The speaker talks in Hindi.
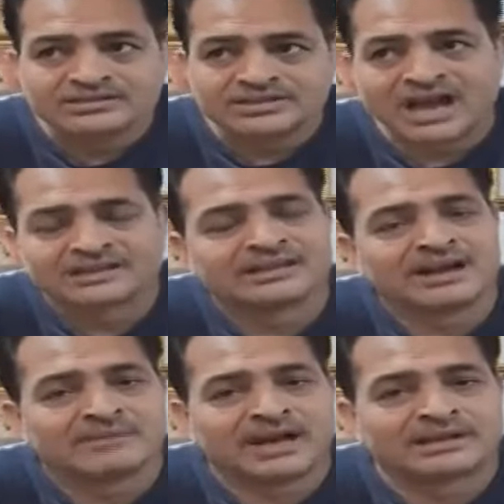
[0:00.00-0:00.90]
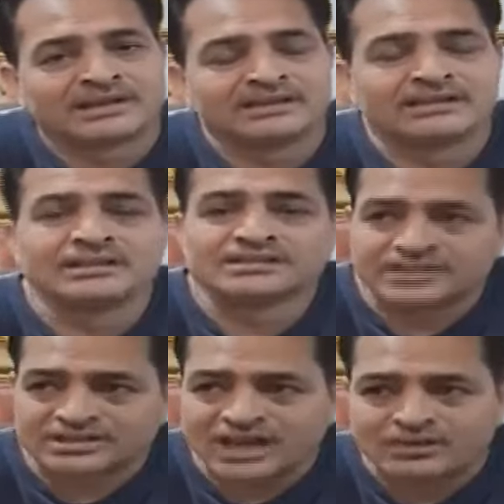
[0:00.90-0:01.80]
जहाँ के हमारे
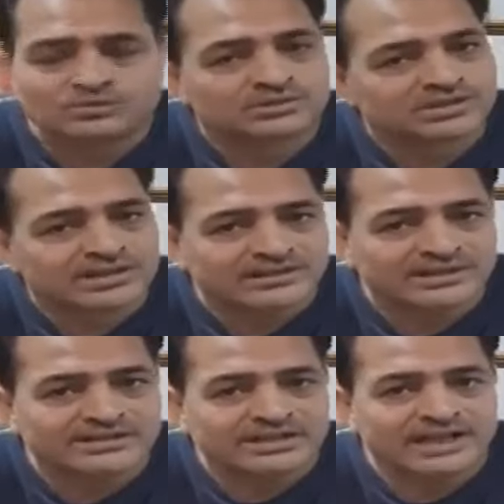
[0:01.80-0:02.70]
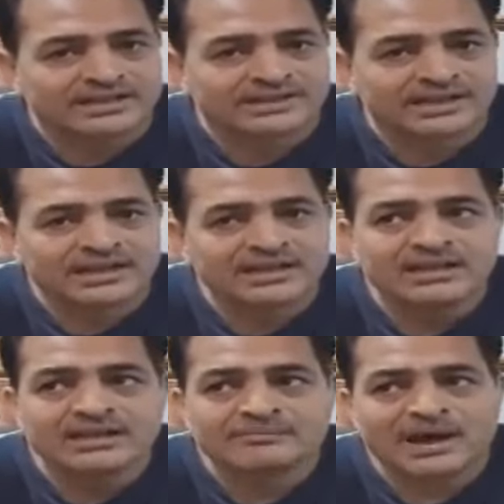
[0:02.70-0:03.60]
श्रद्धालु तीर्थाटन के लिए आते हैं
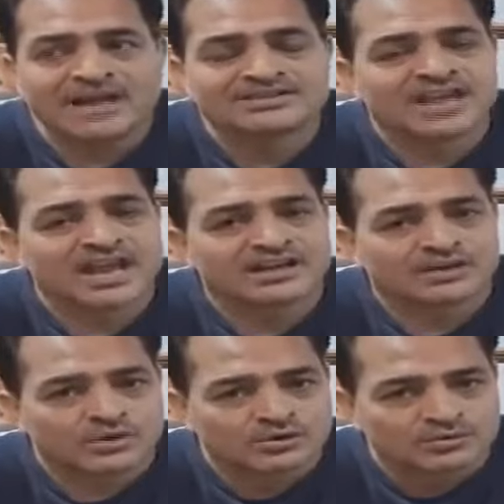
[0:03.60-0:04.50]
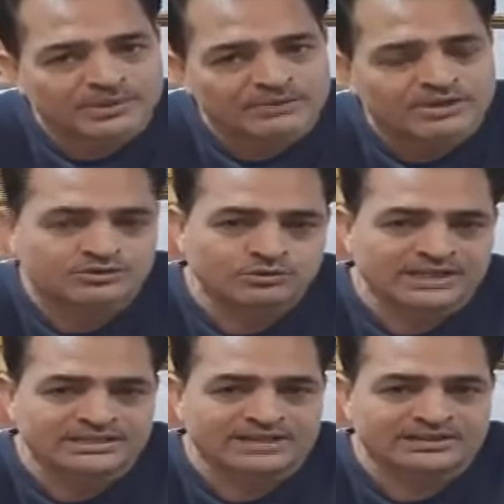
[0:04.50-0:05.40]
पांच छह करोड़ रुपए
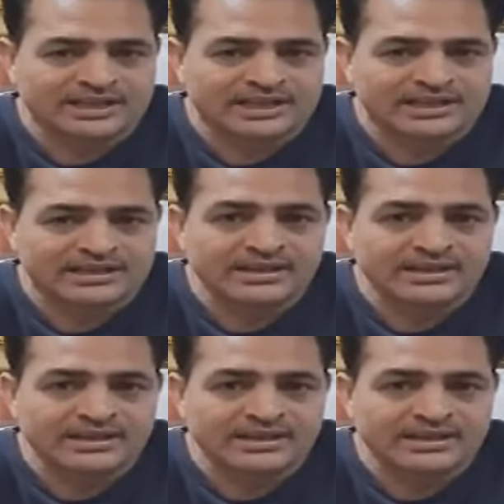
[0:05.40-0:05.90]
वसूले जाते हैं